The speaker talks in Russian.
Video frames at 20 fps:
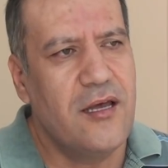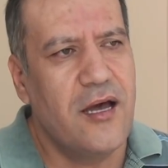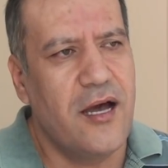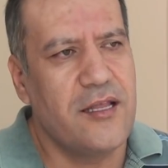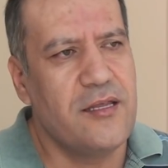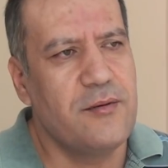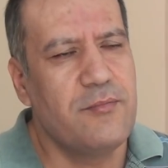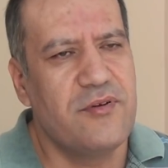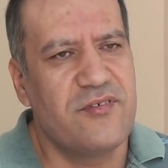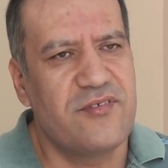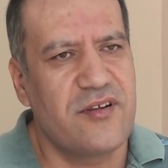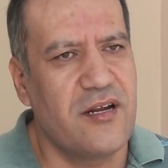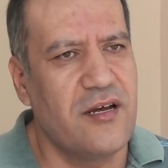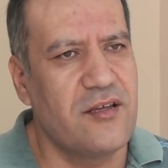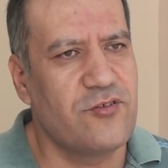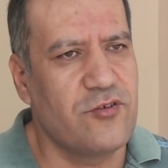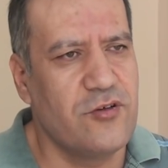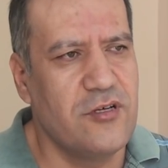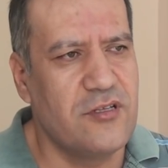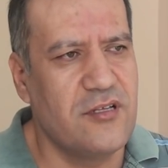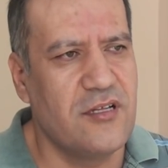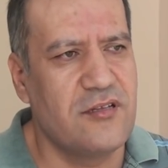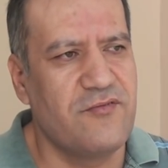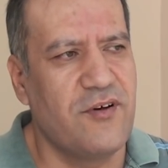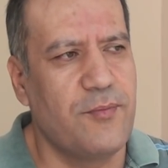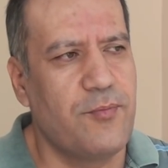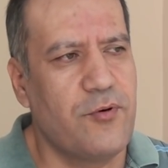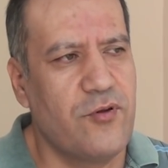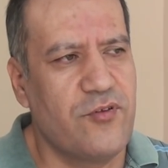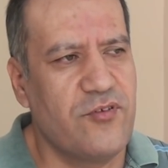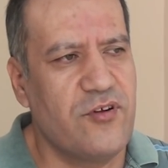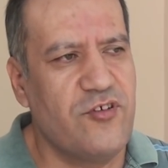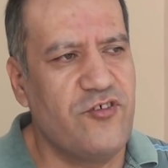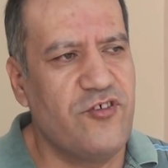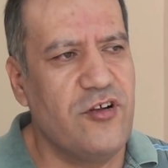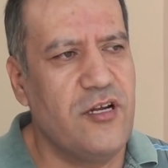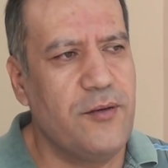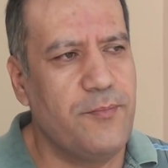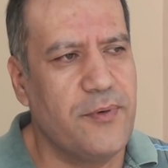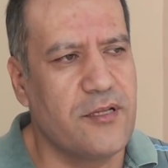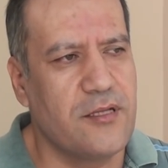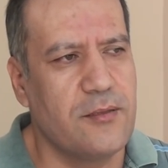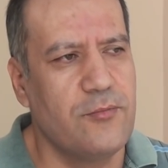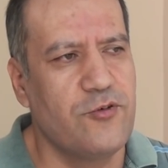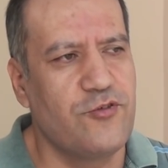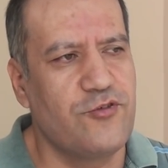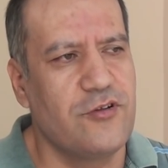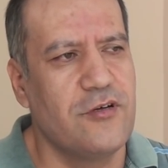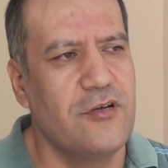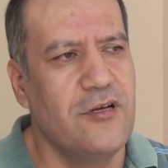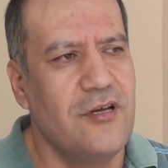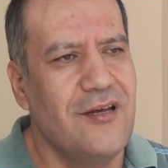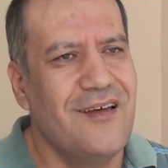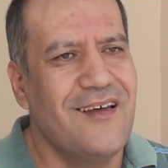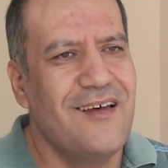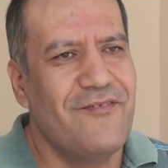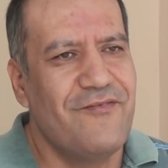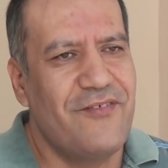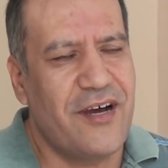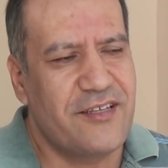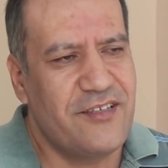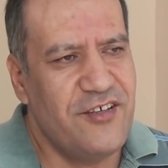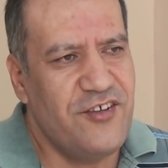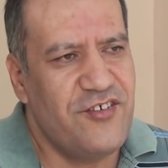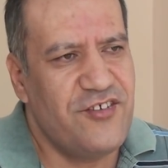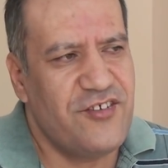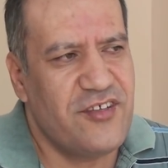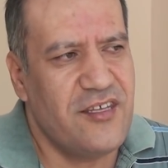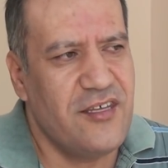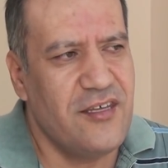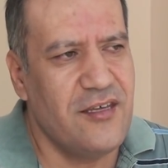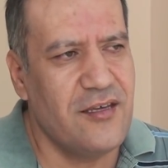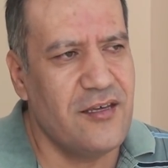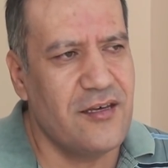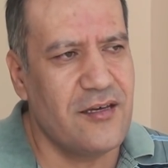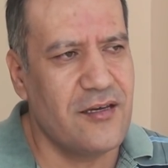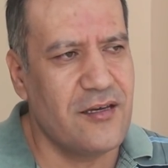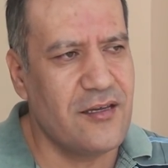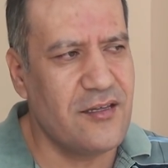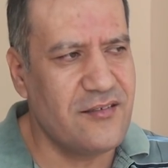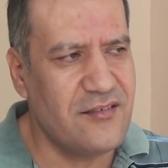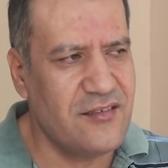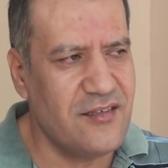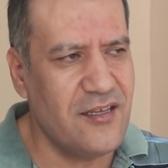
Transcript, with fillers: они бы сразу этот вопрос решили, потому что фактически э,